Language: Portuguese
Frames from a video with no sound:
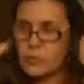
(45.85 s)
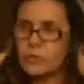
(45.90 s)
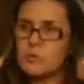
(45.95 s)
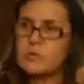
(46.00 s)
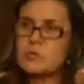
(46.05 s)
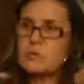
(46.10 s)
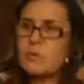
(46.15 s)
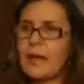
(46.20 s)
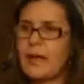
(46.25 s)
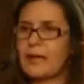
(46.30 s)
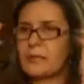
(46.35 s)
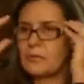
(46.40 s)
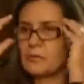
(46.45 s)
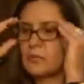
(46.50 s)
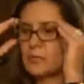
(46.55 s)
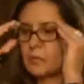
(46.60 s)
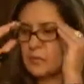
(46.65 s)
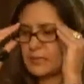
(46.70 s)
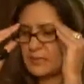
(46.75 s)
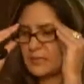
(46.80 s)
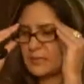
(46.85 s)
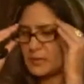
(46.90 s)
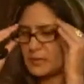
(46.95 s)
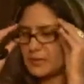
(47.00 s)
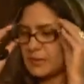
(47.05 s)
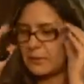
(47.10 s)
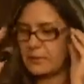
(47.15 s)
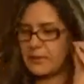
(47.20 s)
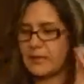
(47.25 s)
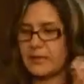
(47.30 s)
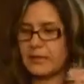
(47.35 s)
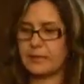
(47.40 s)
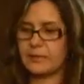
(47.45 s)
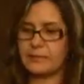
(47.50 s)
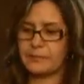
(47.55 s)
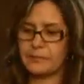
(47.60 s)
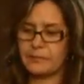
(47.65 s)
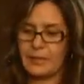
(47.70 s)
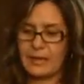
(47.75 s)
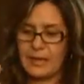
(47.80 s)
o que os médicos precisam
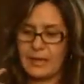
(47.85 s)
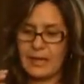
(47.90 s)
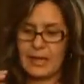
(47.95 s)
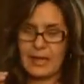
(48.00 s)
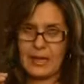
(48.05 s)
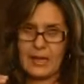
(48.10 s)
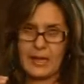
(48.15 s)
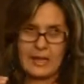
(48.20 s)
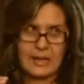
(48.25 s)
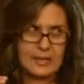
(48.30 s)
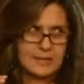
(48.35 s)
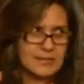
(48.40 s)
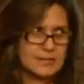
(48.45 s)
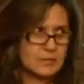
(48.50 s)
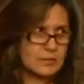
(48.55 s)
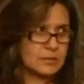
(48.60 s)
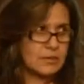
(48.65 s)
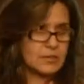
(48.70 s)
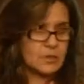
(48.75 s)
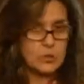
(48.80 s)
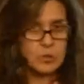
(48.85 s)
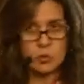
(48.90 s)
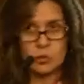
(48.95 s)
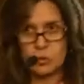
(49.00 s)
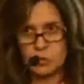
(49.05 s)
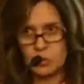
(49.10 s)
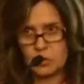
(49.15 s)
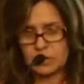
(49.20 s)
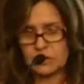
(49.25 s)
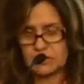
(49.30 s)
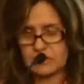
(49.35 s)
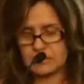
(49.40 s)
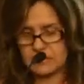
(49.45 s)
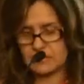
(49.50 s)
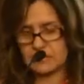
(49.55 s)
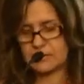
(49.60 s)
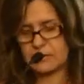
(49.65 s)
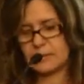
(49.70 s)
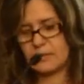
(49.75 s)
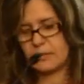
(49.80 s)
saber é a questão das súmulas
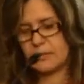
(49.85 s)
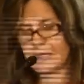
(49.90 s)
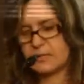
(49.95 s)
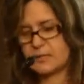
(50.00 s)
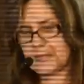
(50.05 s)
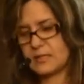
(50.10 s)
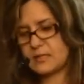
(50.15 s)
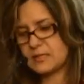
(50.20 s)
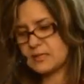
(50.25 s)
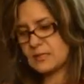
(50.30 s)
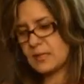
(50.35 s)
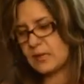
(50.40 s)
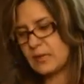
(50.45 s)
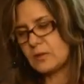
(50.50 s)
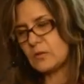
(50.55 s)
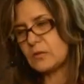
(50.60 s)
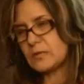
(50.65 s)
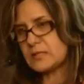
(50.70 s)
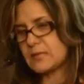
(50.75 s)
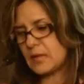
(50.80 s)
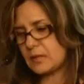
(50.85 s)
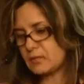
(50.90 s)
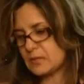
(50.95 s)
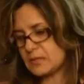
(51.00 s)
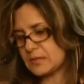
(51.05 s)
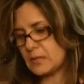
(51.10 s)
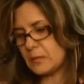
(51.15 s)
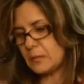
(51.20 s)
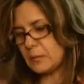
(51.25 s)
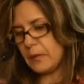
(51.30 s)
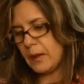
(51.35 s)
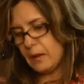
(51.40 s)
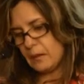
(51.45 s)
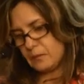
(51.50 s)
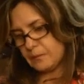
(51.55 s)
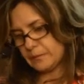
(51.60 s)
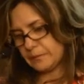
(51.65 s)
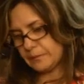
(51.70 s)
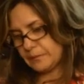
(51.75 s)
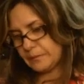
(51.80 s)
que existem no estado de São Paulo.